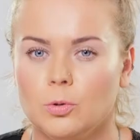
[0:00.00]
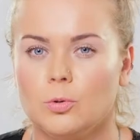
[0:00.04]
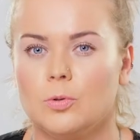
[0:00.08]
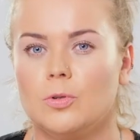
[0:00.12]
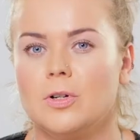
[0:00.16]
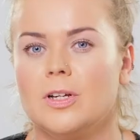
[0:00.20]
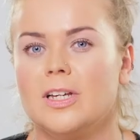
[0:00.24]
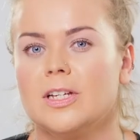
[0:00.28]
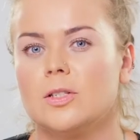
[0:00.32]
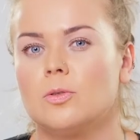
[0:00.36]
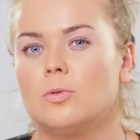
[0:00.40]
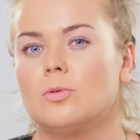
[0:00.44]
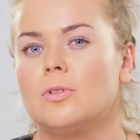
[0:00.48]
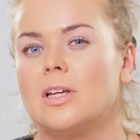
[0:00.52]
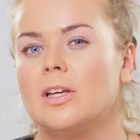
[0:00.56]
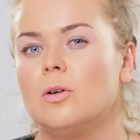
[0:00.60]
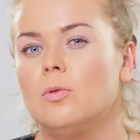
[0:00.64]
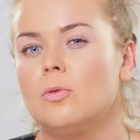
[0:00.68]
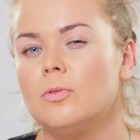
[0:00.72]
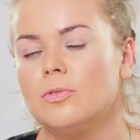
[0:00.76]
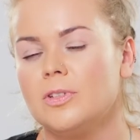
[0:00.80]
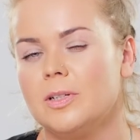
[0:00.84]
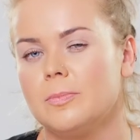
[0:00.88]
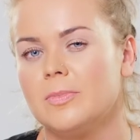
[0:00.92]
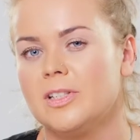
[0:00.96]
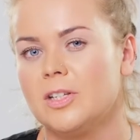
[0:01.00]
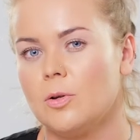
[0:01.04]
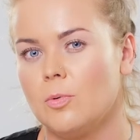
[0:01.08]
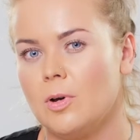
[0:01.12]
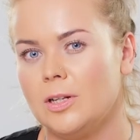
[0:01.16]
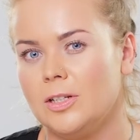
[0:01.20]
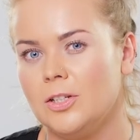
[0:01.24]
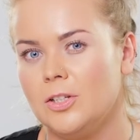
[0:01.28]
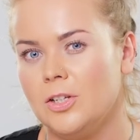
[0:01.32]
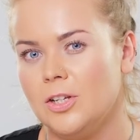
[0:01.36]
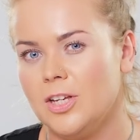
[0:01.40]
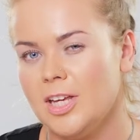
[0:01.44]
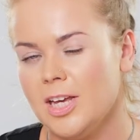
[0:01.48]
który jest tutaj głównym
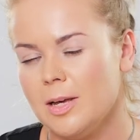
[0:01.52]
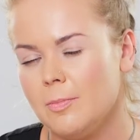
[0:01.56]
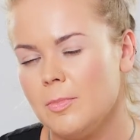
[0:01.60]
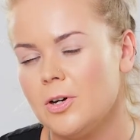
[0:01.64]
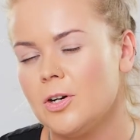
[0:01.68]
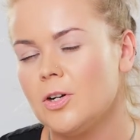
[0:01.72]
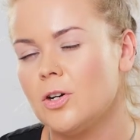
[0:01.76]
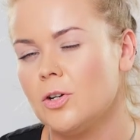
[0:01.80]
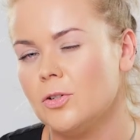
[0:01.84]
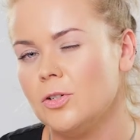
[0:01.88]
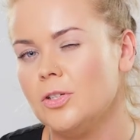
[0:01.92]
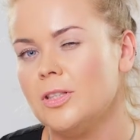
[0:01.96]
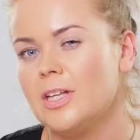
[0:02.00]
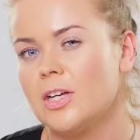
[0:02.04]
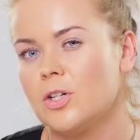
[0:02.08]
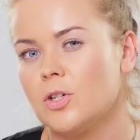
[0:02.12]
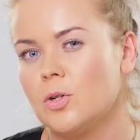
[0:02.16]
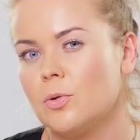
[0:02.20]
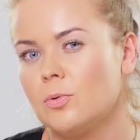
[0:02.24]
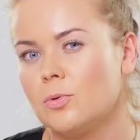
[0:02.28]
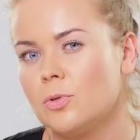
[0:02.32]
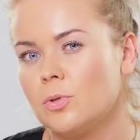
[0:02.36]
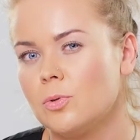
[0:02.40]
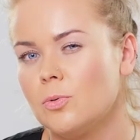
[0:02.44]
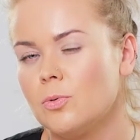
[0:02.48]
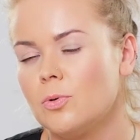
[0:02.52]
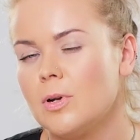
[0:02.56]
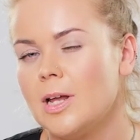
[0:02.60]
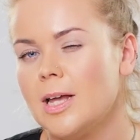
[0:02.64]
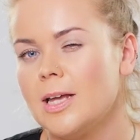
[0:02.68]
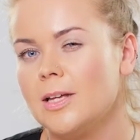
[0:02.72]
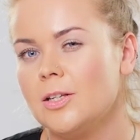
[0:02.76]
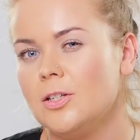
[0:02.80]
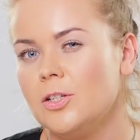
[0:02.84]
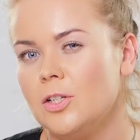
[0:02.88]
składnikiem, chroni naszą skórę